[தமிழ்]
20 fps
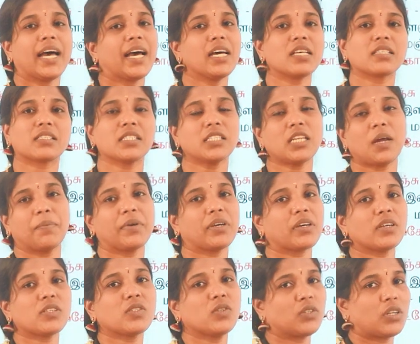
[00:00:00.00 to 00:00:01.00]
ஆசிட்
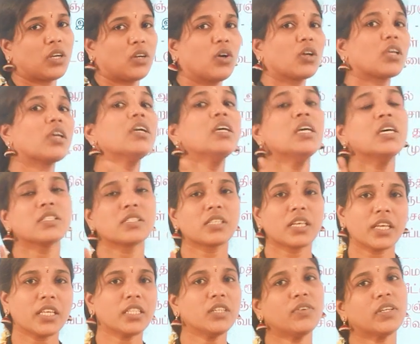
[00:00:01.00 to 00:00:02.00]
அப்படிங்கிறத சொல்கிறாங்க ஓகே
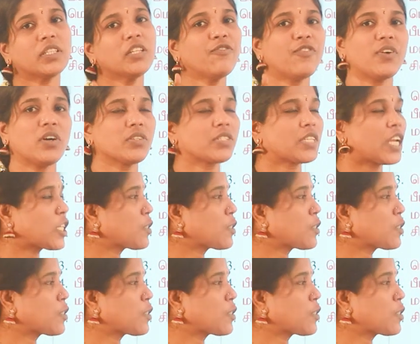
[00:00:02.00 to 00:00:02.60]
ஸோ இது வந்து ஃபர்ஸ்ட்